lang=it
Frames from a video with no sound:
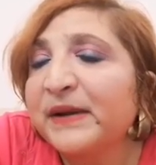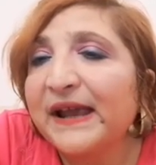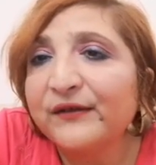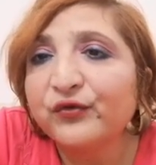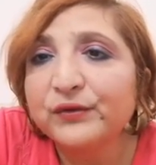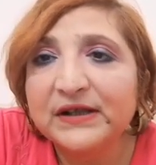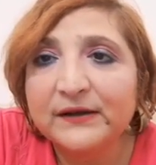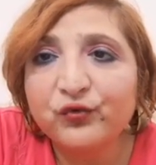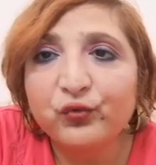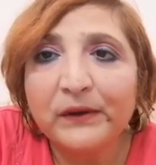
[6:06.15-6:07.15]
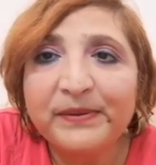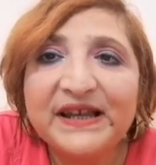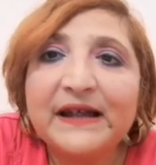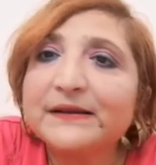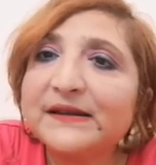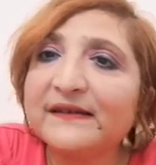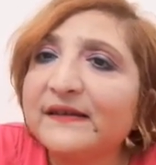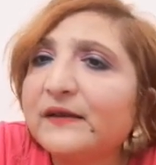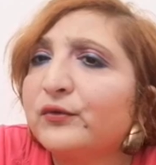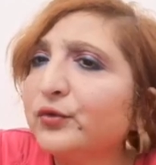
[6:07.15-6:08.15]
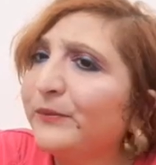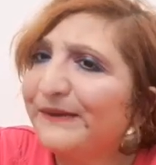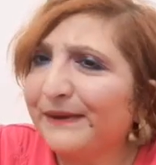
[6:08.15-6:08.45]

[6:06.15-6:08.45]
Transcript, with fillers: preso dalla sua palette e secondo me